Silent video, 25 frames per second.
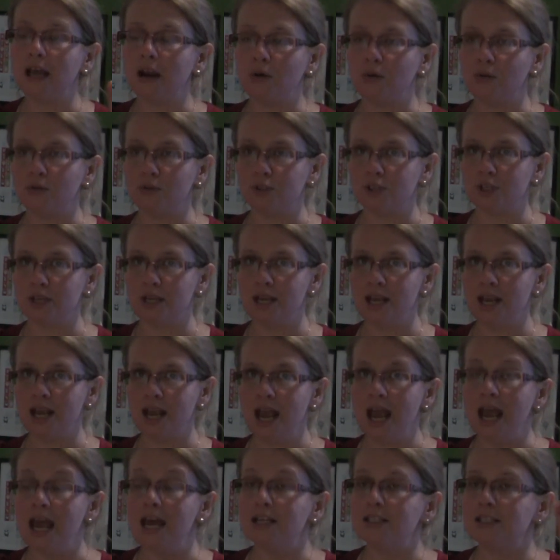allongée,
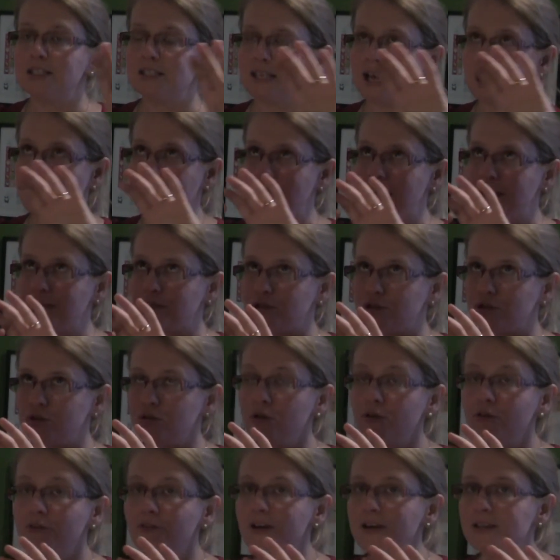sa
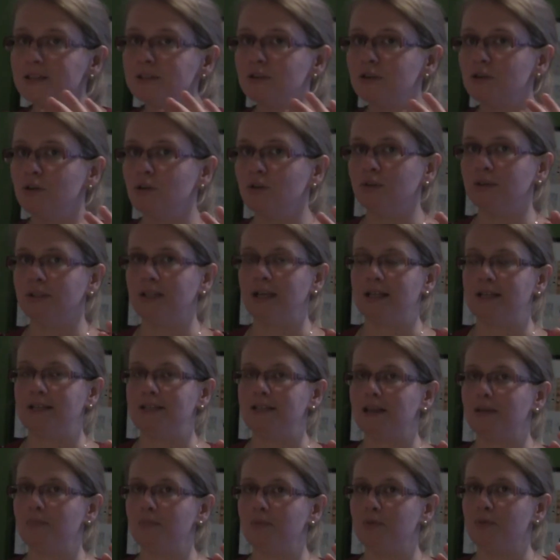surface de contact
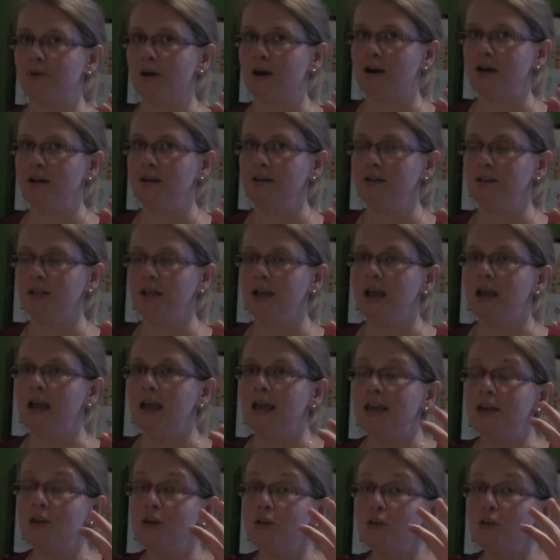serait plus grande et